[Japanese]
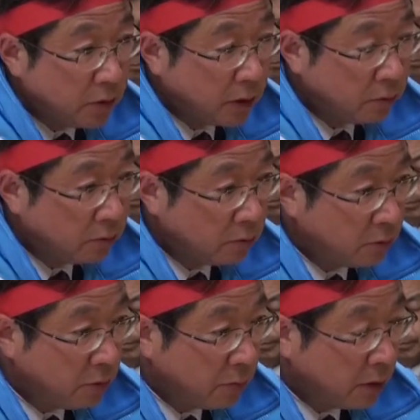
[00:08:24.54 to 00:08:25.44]
あ
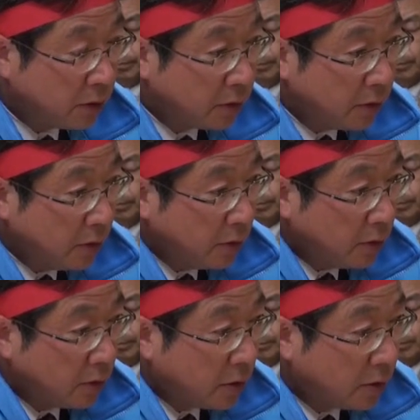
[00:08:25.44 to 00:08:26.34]
のー、今
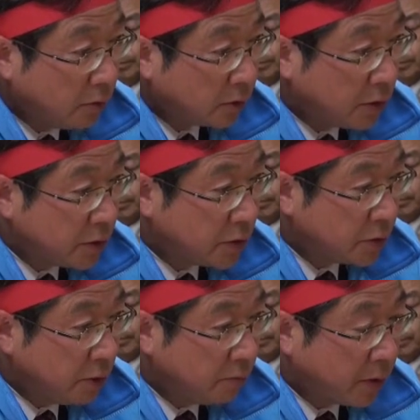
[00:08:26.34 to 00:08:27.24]
あの建
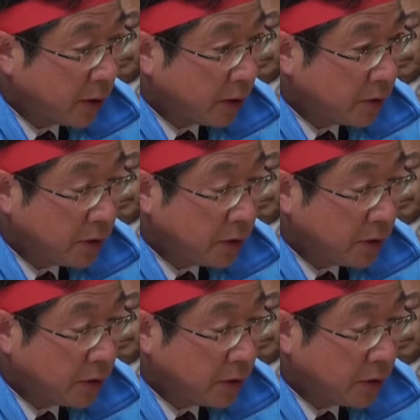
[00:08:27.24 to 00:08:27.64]
設現場